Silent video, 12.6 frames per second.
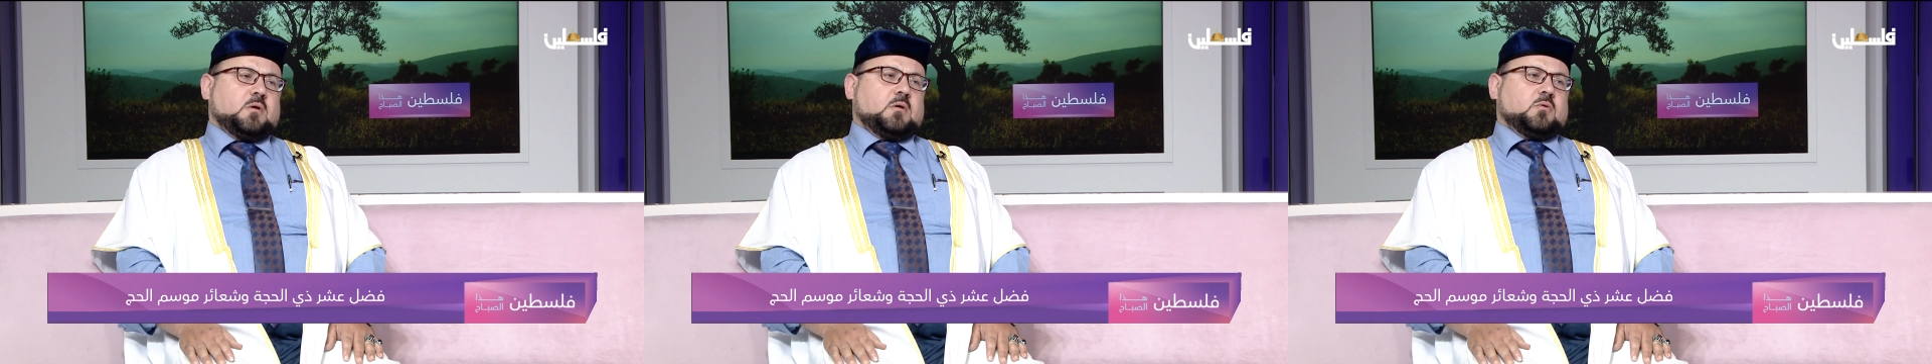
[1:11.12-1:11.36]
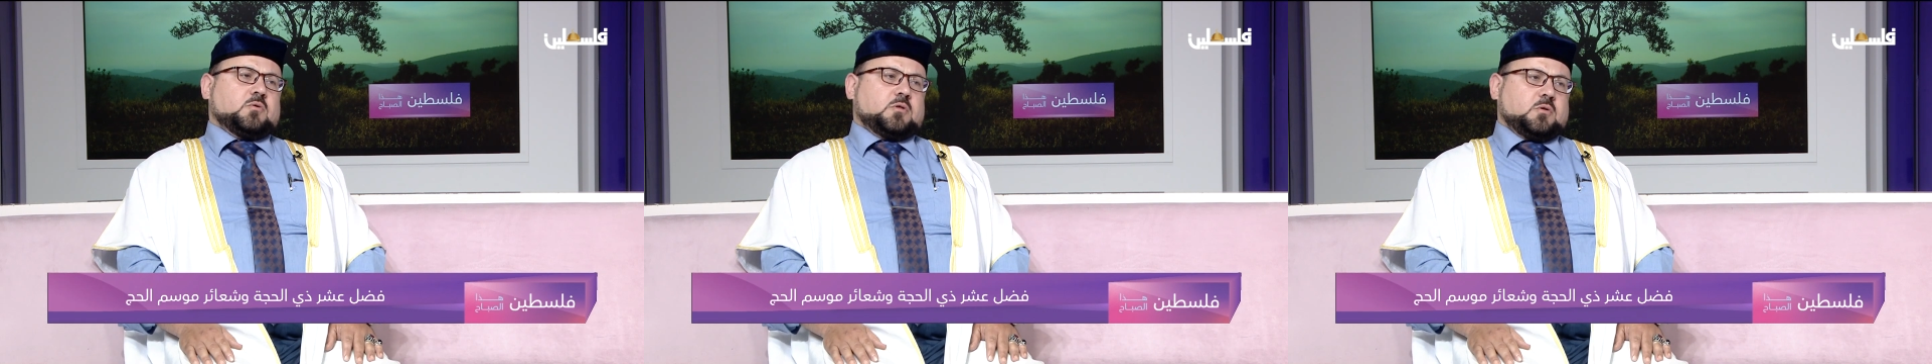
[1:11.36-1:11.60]

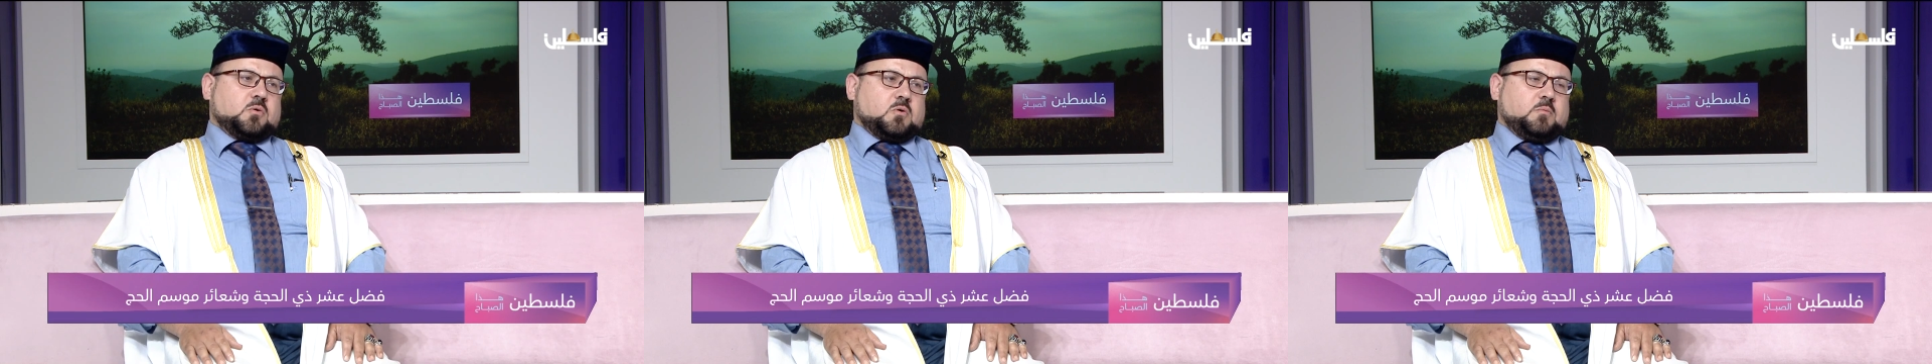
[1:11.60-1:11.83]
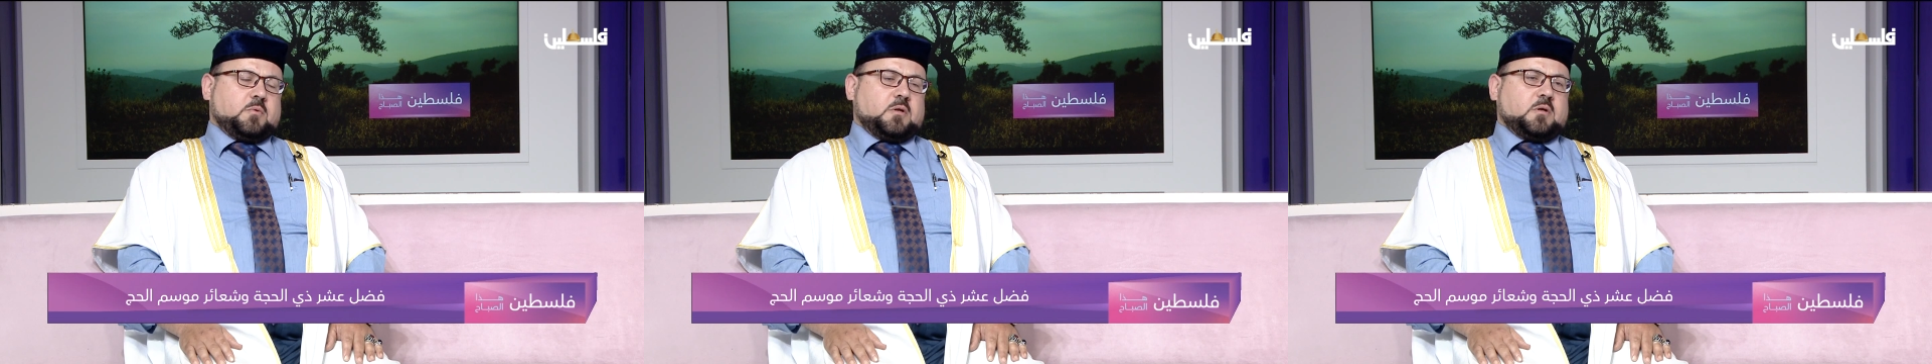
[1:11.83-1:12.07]

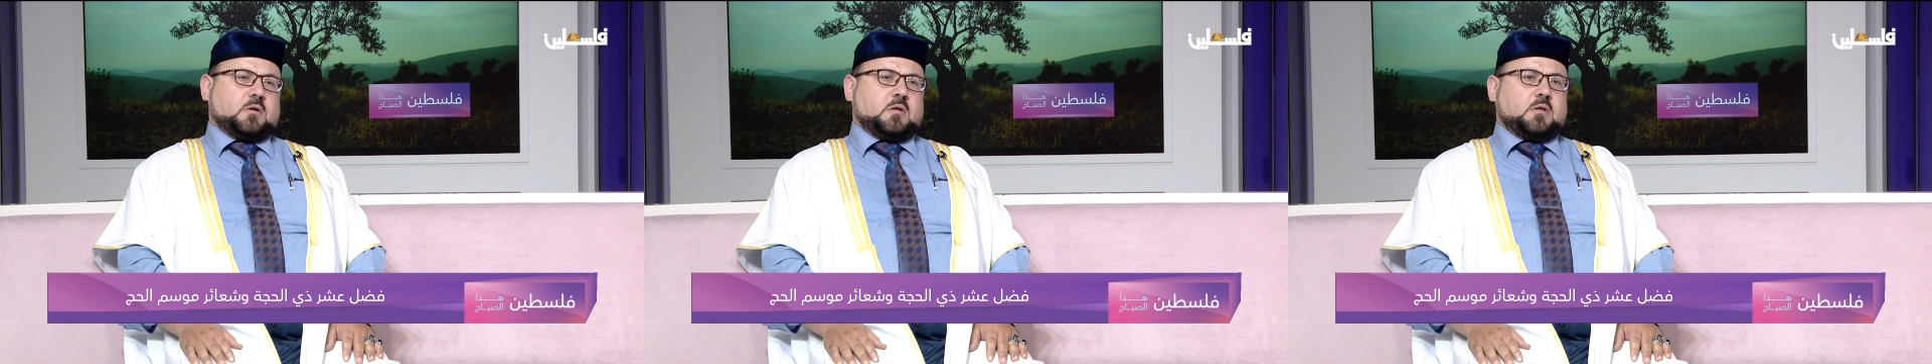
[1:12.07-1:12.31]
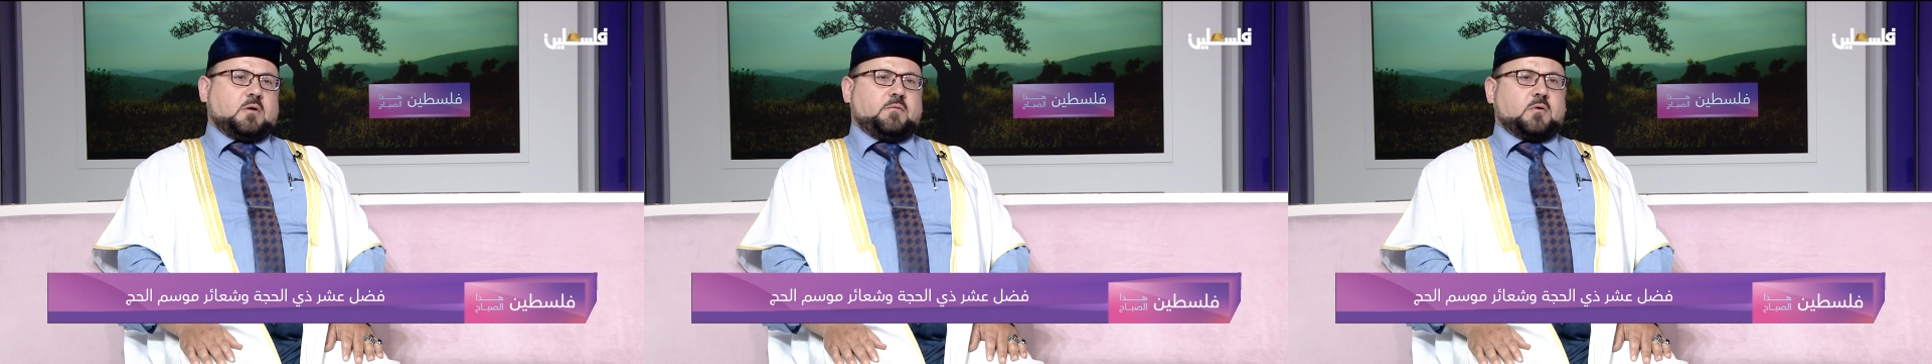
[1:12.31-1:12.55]
أشهدكم أني
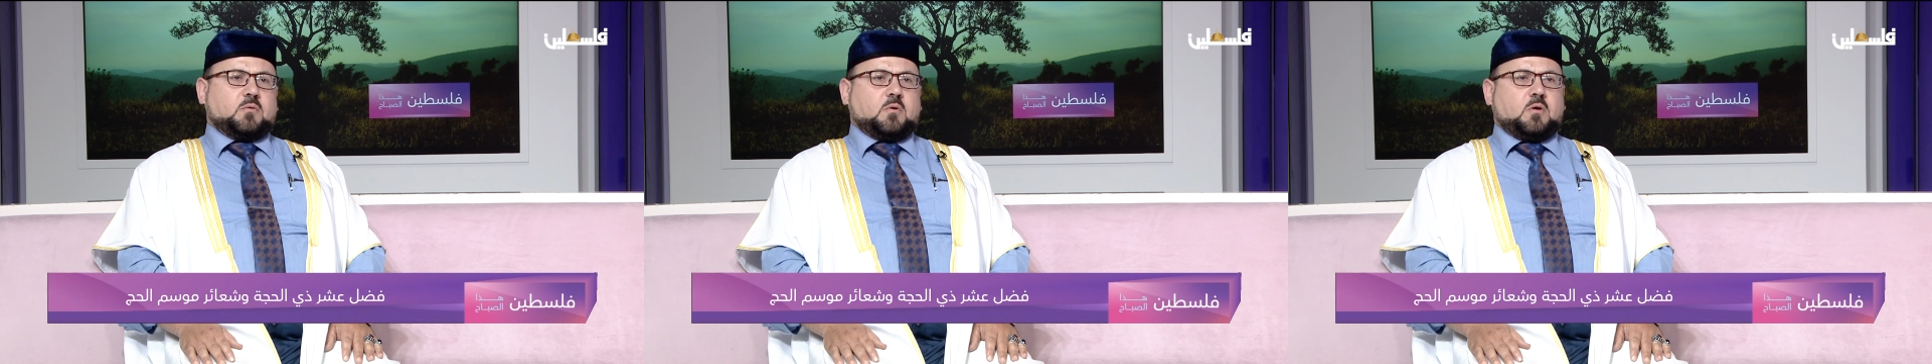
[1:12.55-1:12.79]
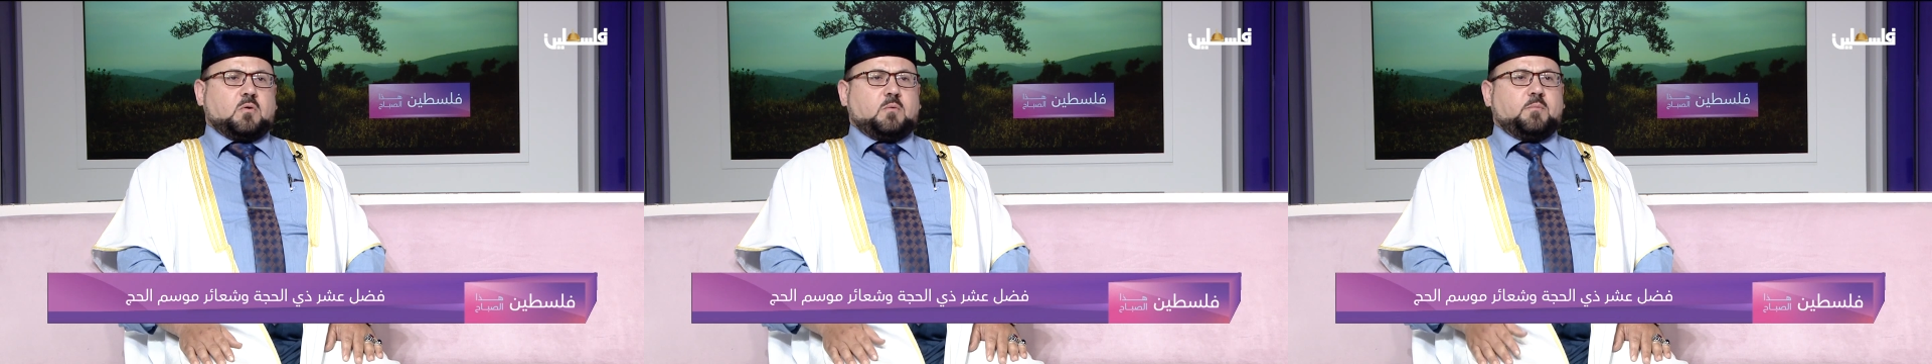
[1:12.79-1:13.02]
قد غفرت
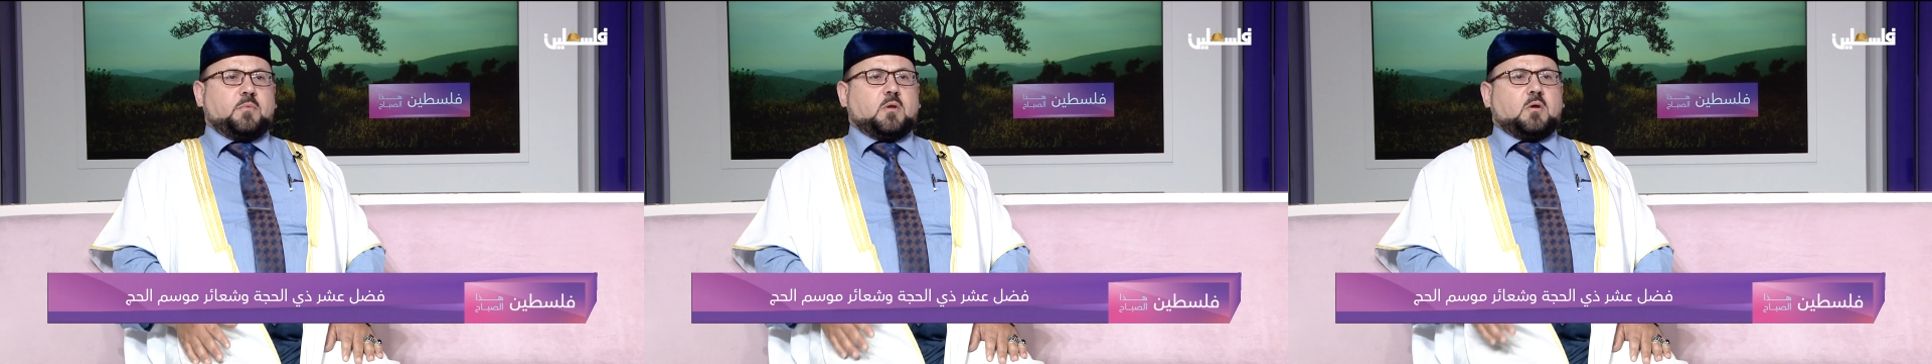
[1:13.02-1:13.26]
لكم